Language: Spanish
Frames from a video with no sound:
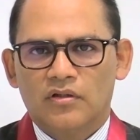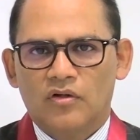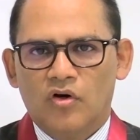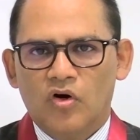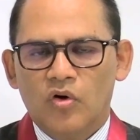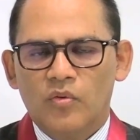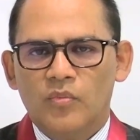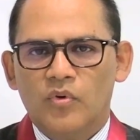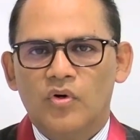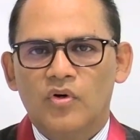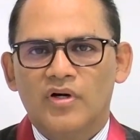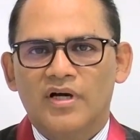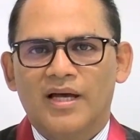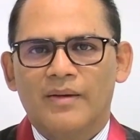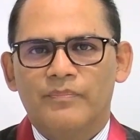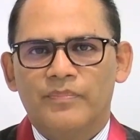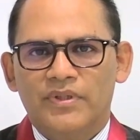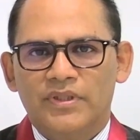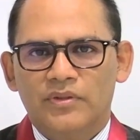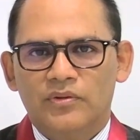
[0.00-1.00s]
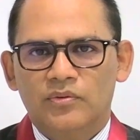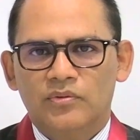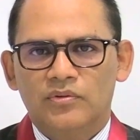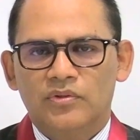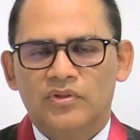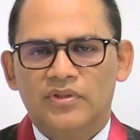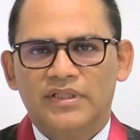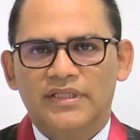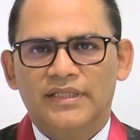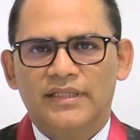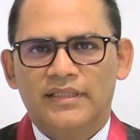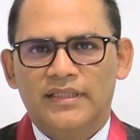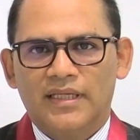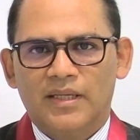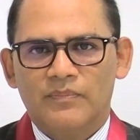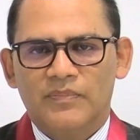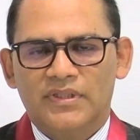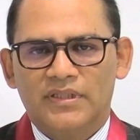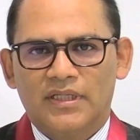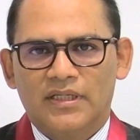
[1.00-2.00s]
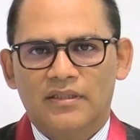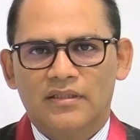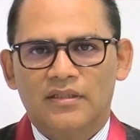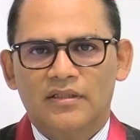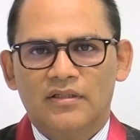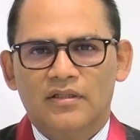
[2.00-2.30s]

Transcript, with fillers: como capítulo de Ingeniería Ambiental.